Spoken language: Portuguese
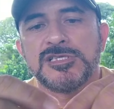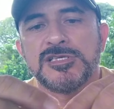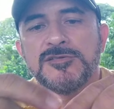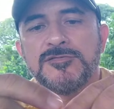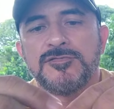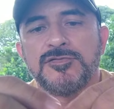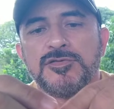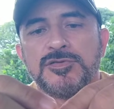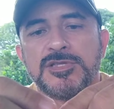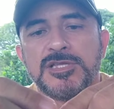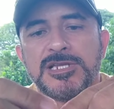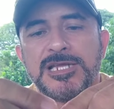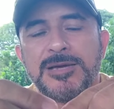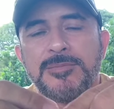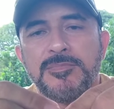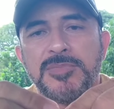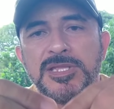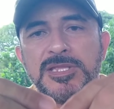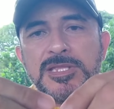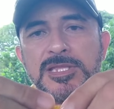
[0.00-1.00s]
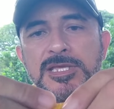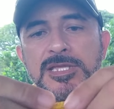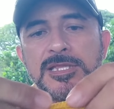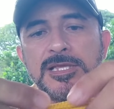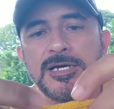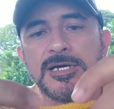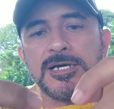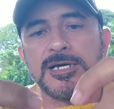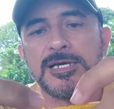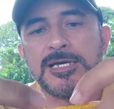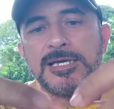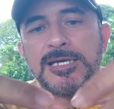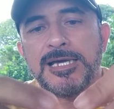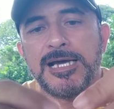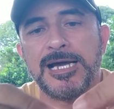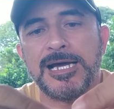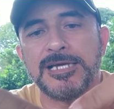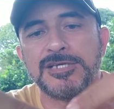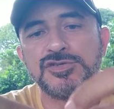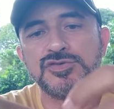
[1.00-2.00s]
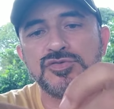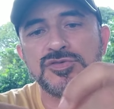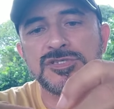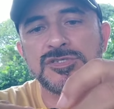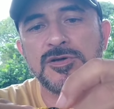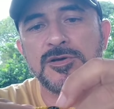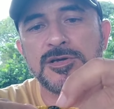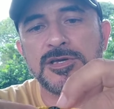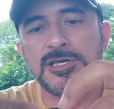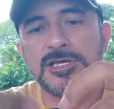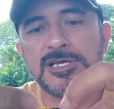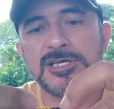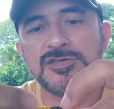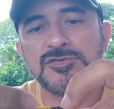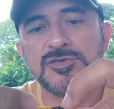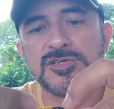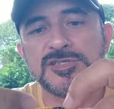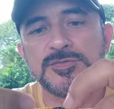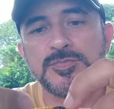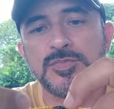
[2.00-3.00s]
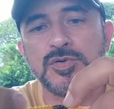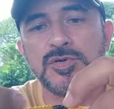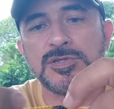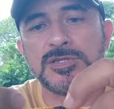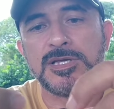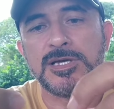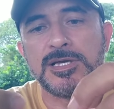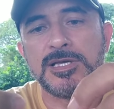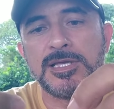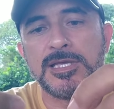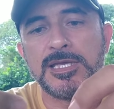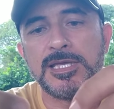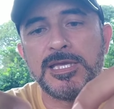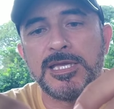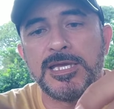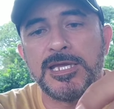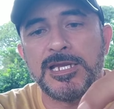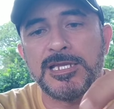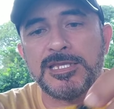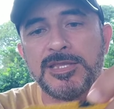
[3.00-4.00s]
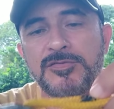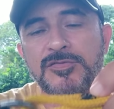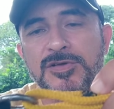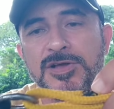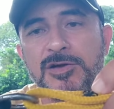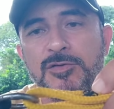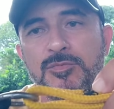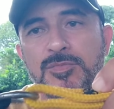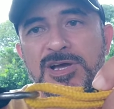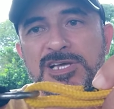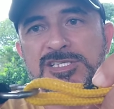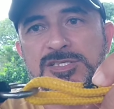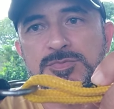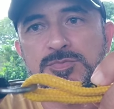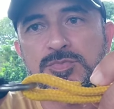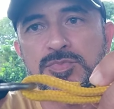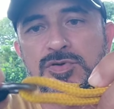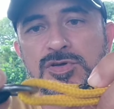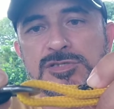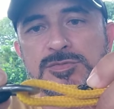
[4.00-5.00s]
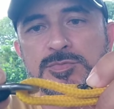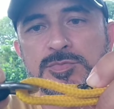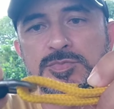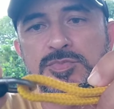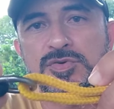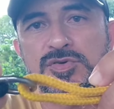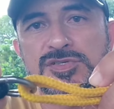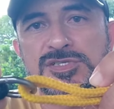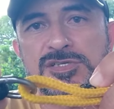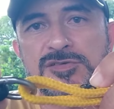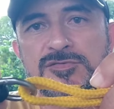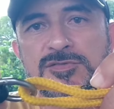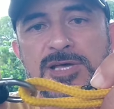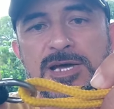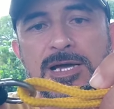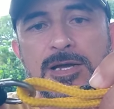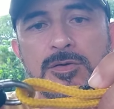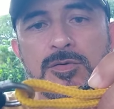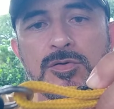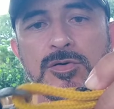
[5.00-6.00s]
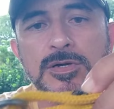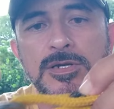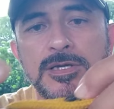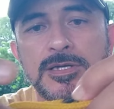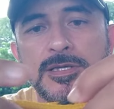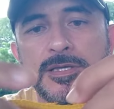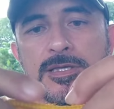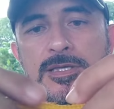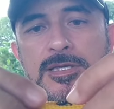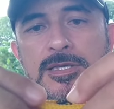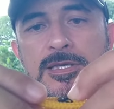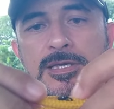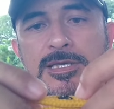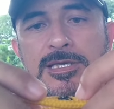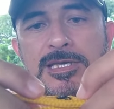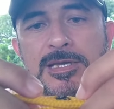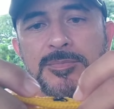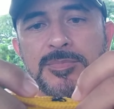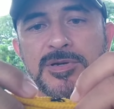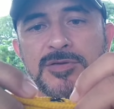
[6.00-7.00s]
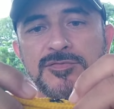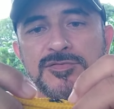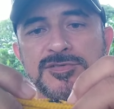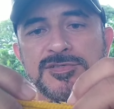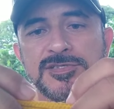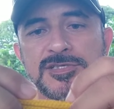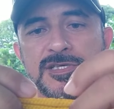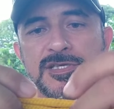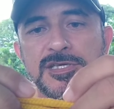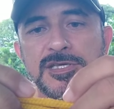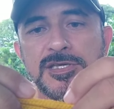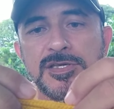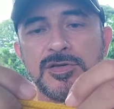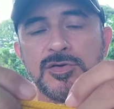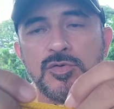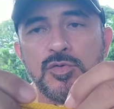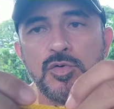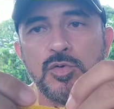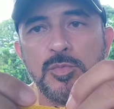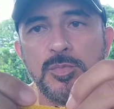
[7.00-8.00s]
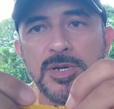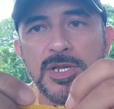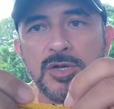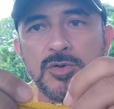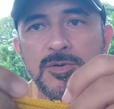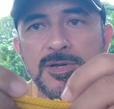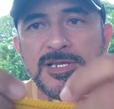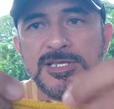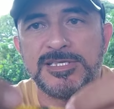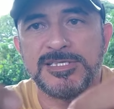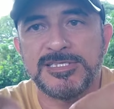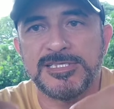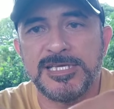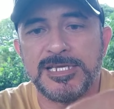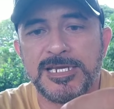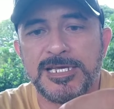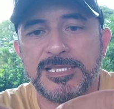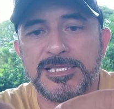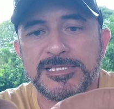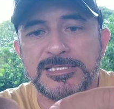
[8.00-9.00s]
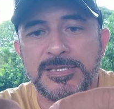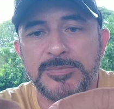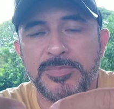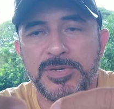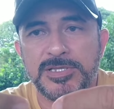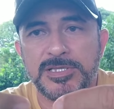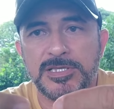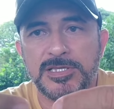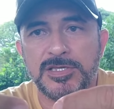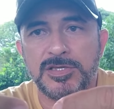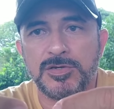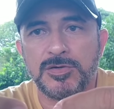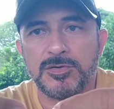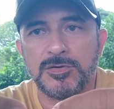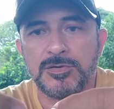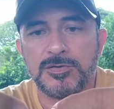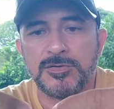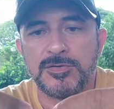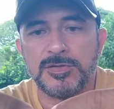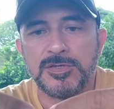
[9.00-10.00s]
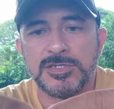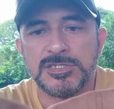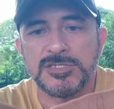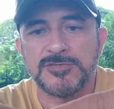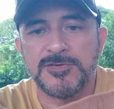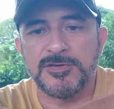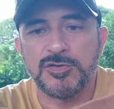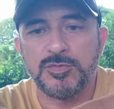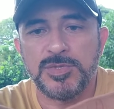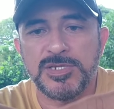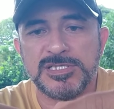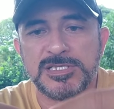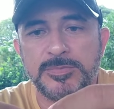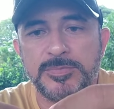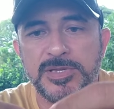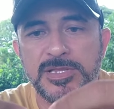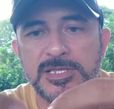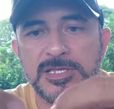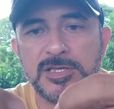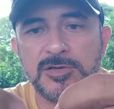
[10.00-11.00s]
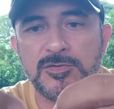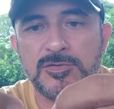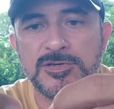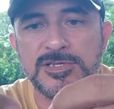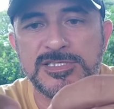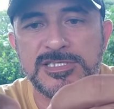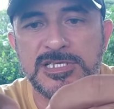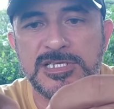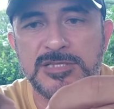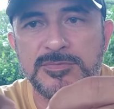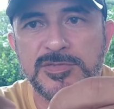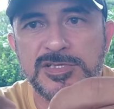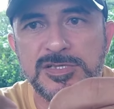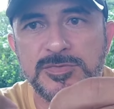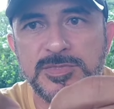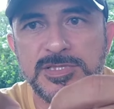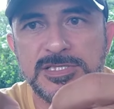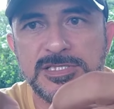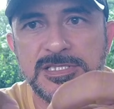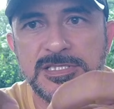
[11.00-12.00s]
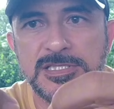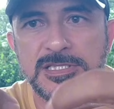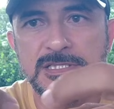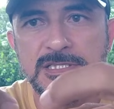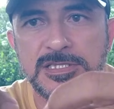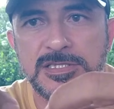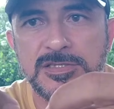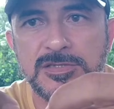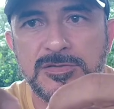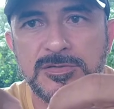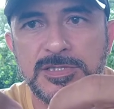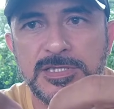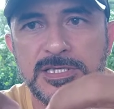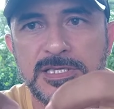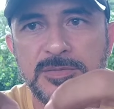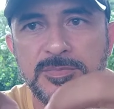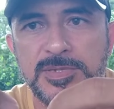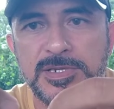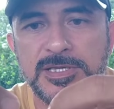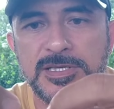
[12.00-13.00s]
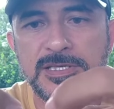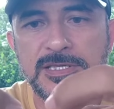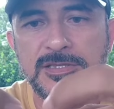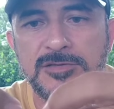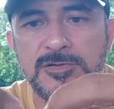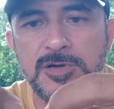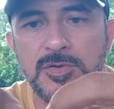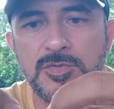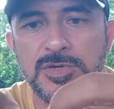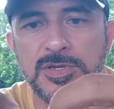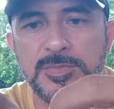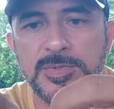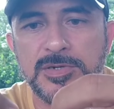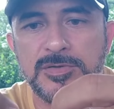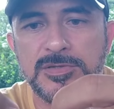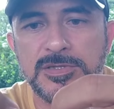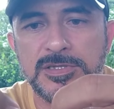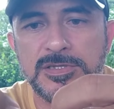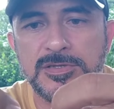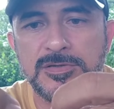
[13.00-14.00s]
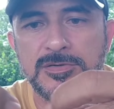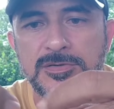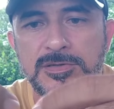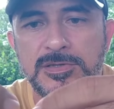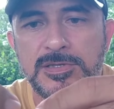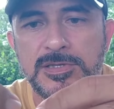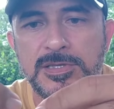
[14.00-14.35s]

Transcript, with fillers: você for tirar a medida, a junção aqui, as duas pontas, ela tem que ficar o mais próximo possível da argola, que é para você cobrir com a linha encerada essa parte aqui, ó. Você vai cobrir essa parte aqui com a linha encerada, mais ou menos esse tanto aqui, ó, daqui para aqui, de uma unha para outra aqui, ó.